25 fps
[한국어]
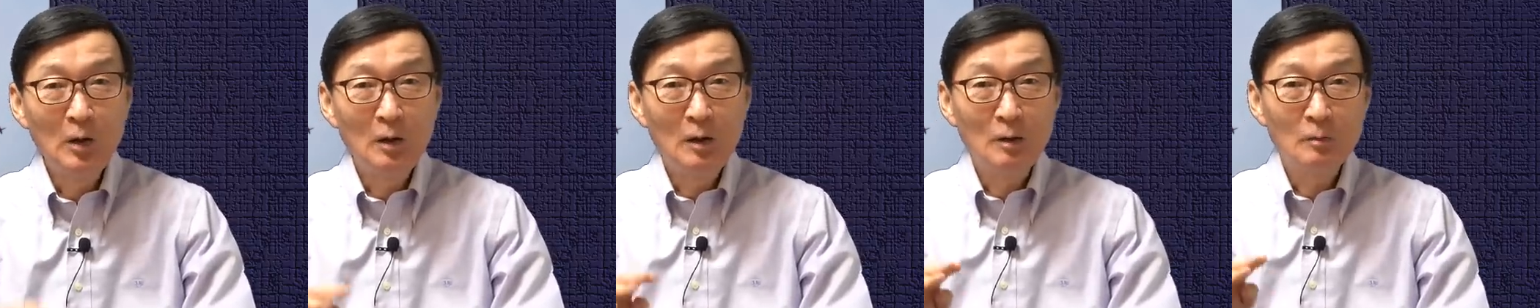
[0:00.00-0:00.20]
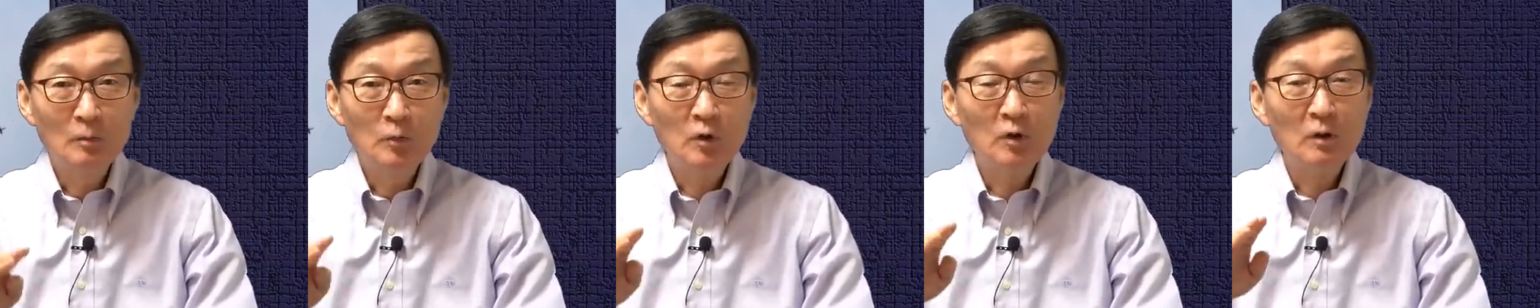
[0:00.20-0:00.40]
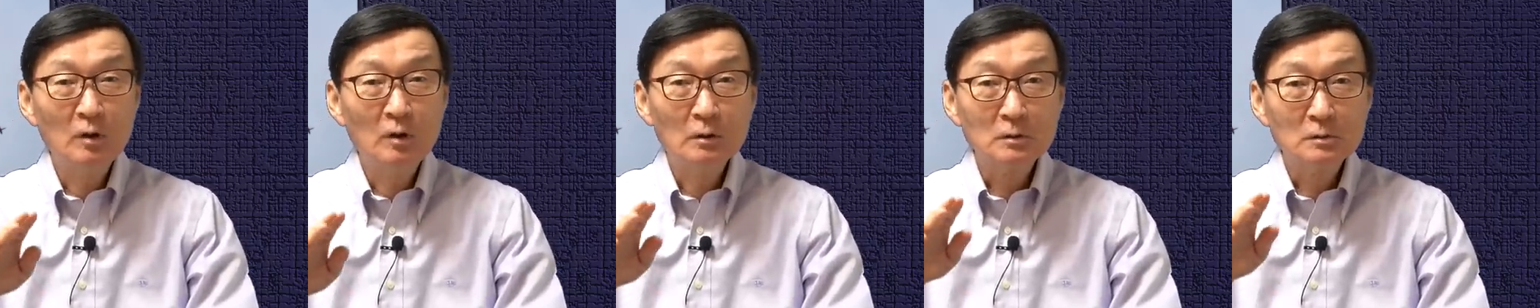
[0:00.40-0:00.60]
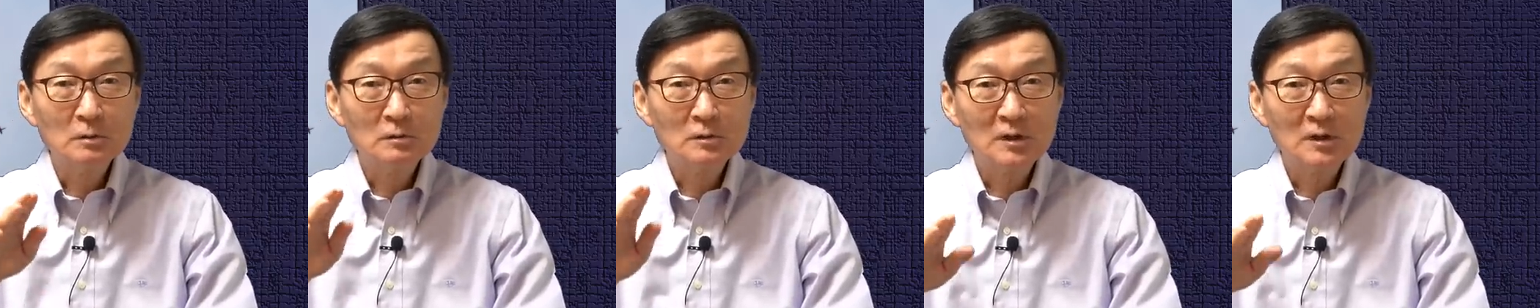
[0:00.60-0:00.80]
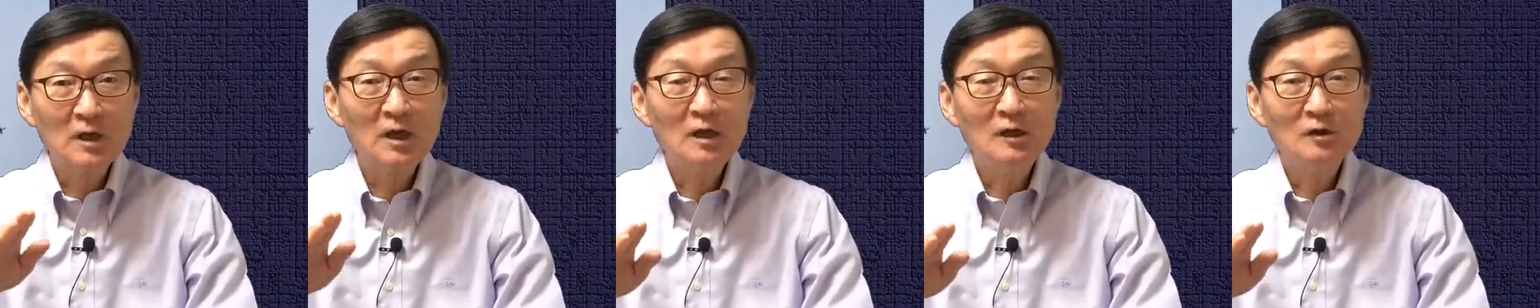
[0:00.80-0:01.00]
뭐
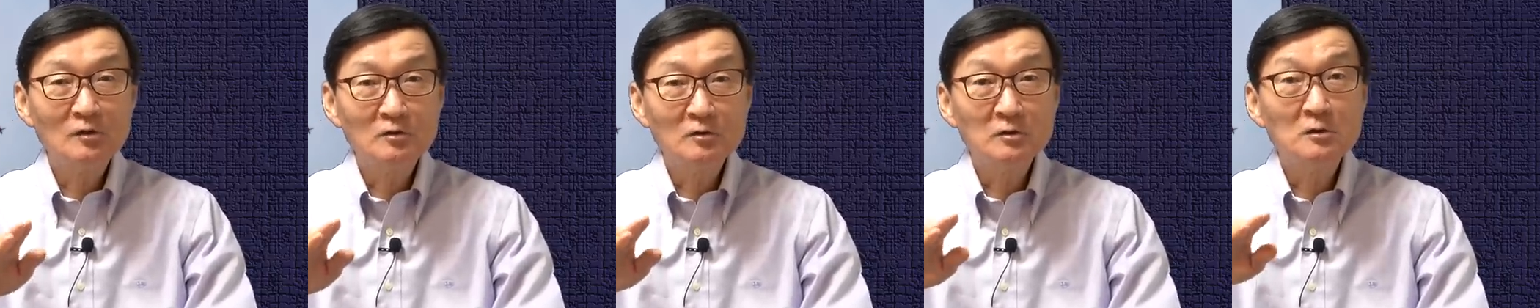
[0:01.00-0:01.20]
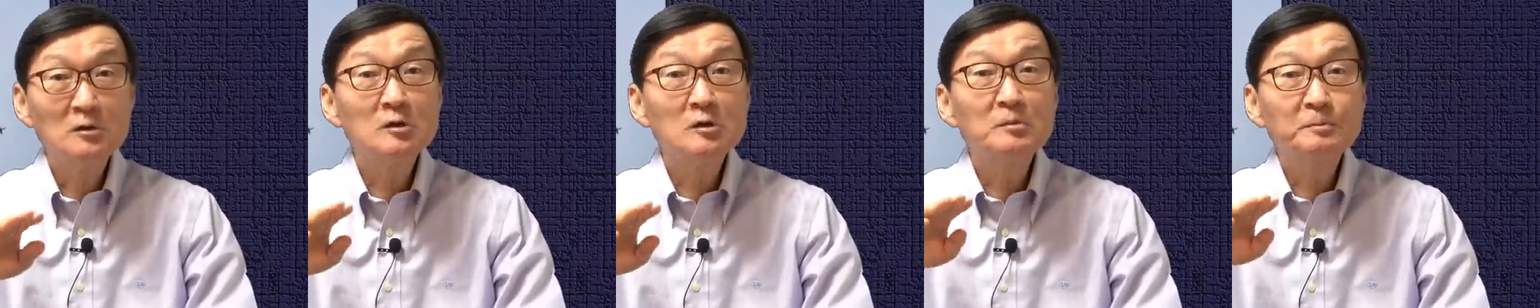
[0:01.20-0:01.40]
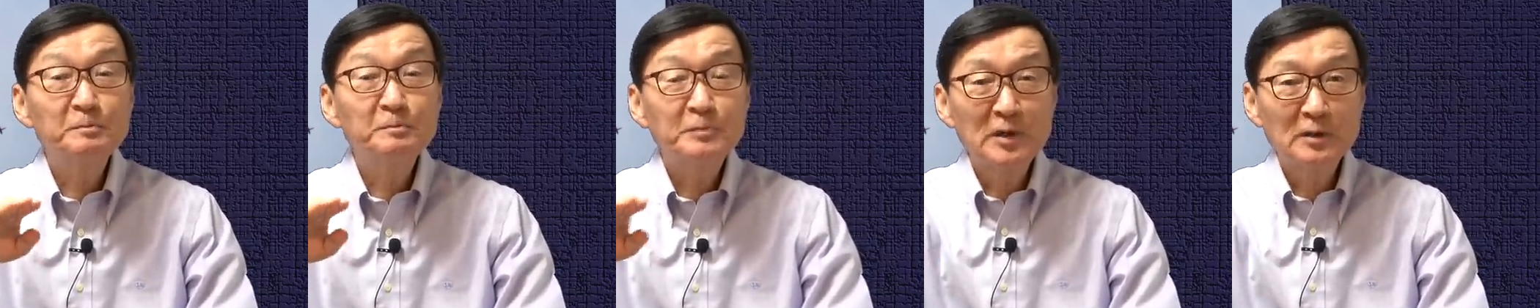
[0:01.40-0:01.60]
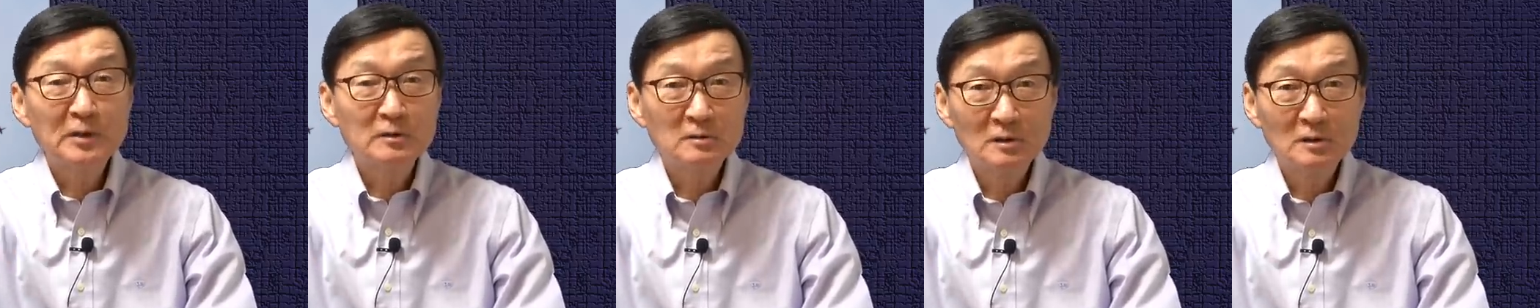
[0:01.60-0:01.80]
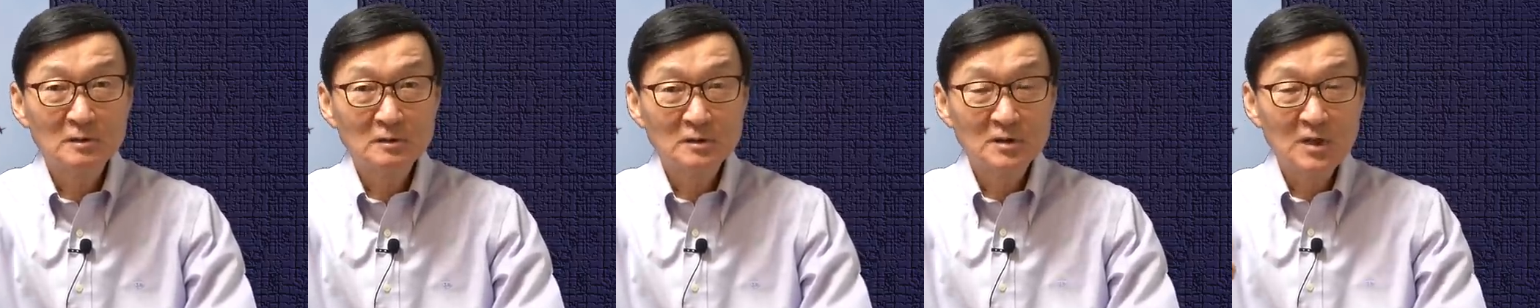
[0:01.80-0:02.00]
K2
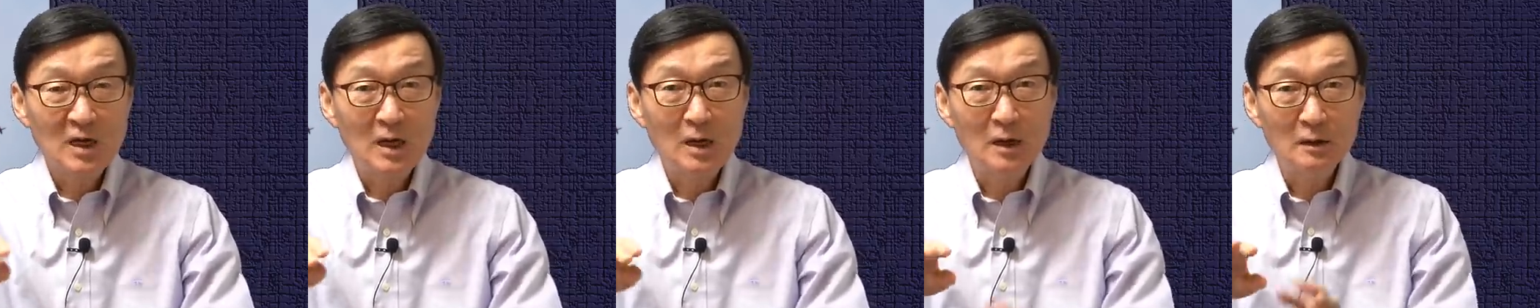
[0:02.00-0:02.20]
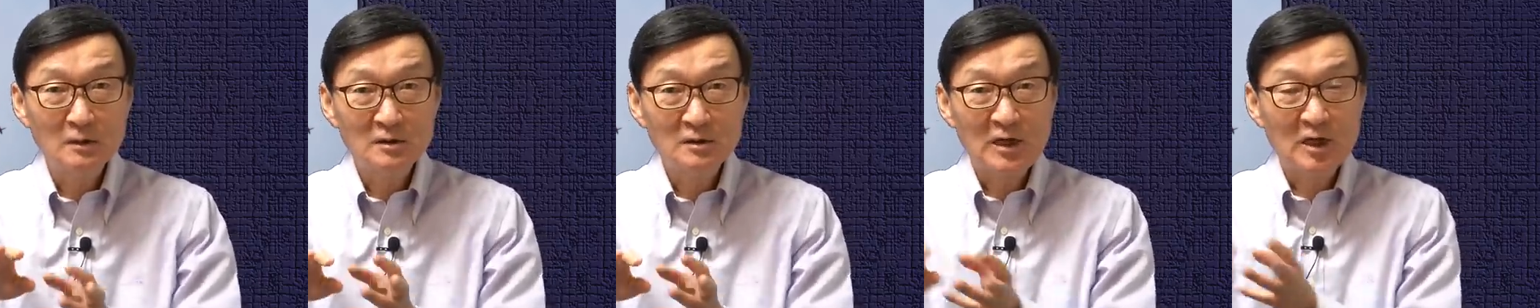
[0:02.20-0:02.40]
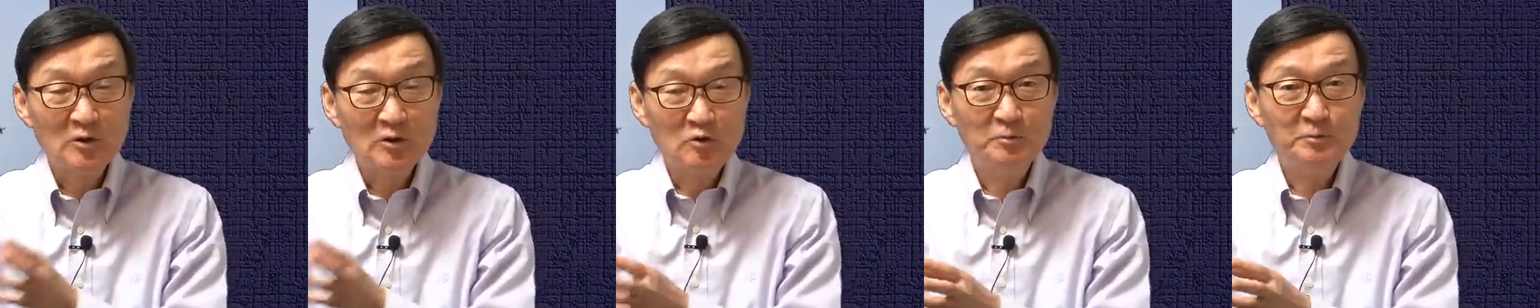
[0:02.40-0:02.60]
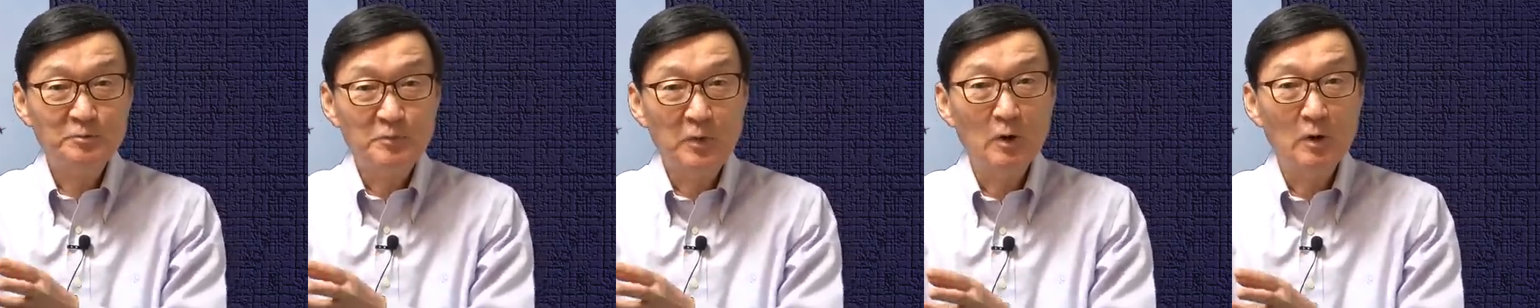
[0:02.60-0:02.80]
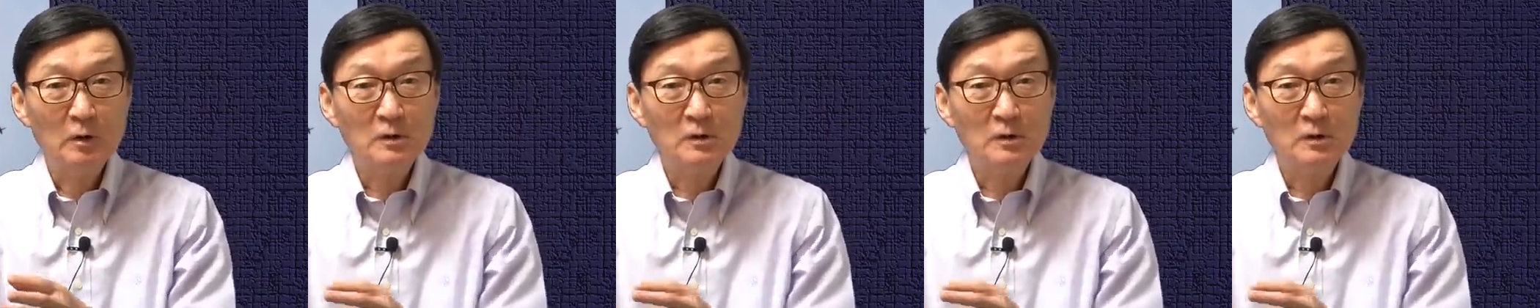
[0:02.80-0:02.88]
흑뼈전차, 자주법.